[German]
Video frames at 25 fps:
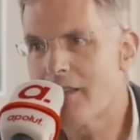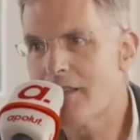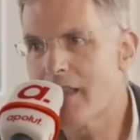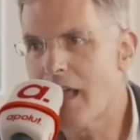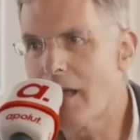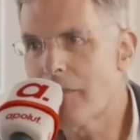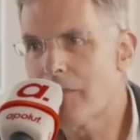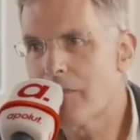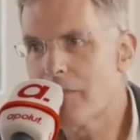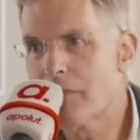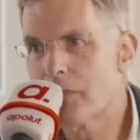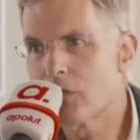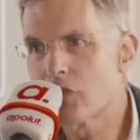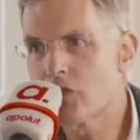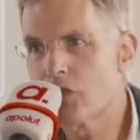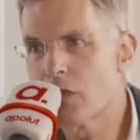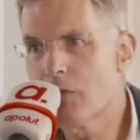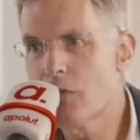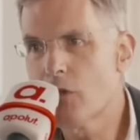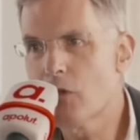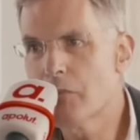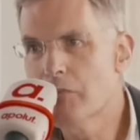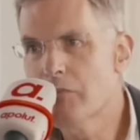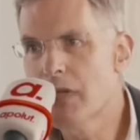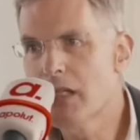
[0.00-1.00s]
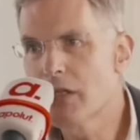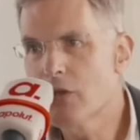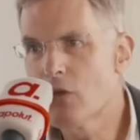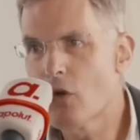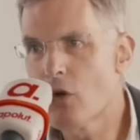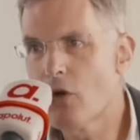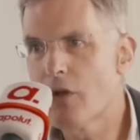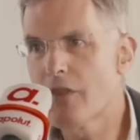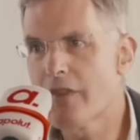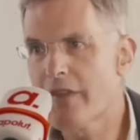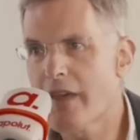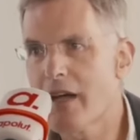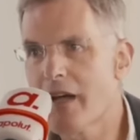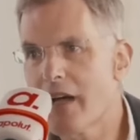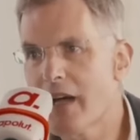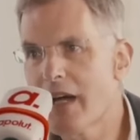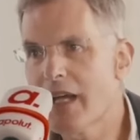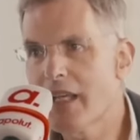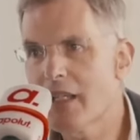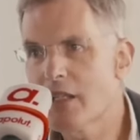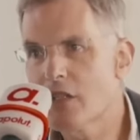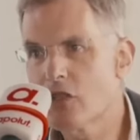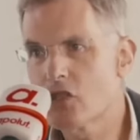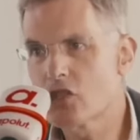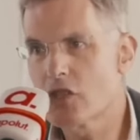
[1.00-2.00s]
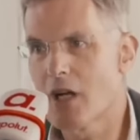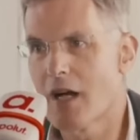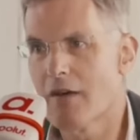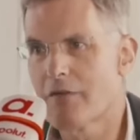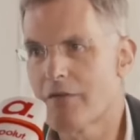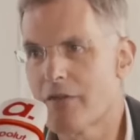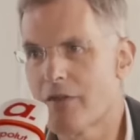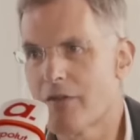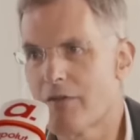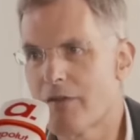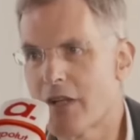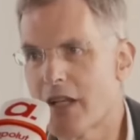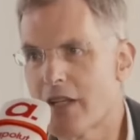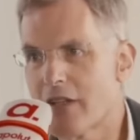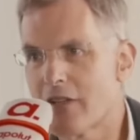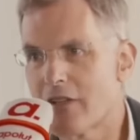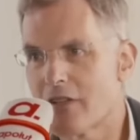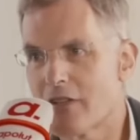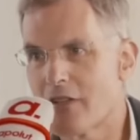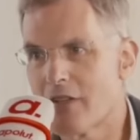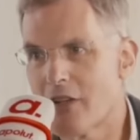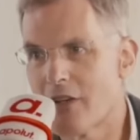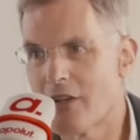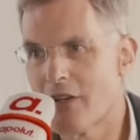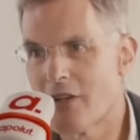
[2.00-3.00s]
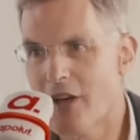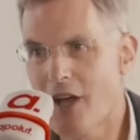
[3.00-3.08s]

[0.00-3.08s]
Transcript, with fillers: Selbstbestimmung mit unserer Rechenschaftspflicht.